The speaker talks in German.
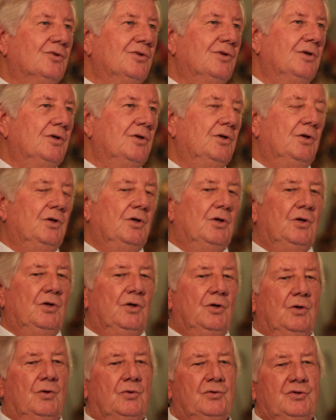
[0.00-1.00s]

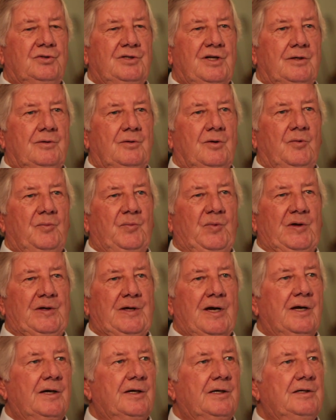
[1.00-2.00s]
Und das hat noch ein paar
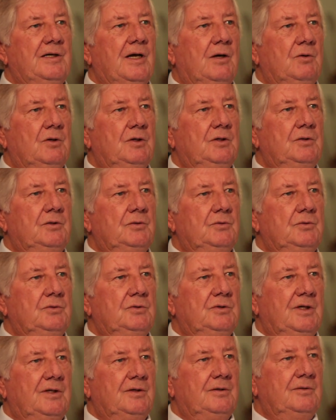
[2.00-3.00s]
Jahre gedauert
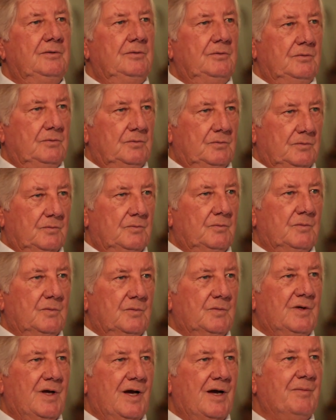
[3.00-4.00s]
und dann
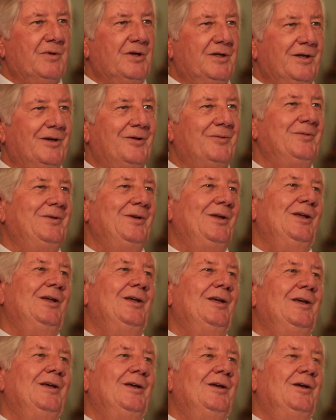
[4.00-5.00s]
kam ich eben
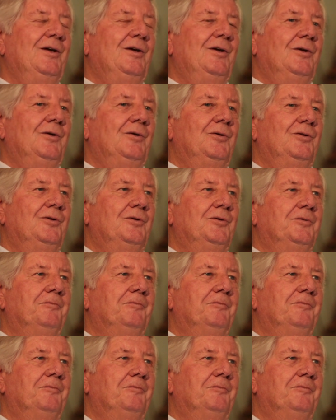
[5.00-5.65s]
äh,